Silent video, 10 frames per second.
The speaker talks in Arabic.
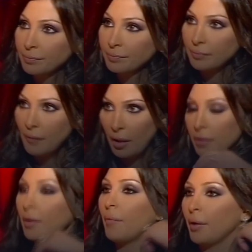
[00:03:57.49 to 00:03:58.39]
بعد إيه،
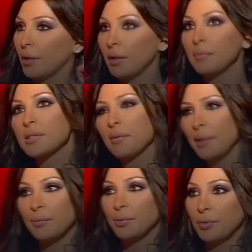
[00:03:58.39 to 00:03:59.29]
تبني ايه طبعا انا من
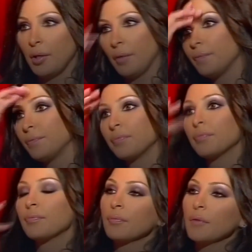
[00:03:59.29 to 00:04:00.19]
زمان بقولها
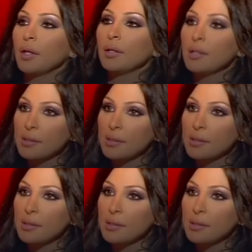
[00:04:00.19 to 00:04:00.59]
يعني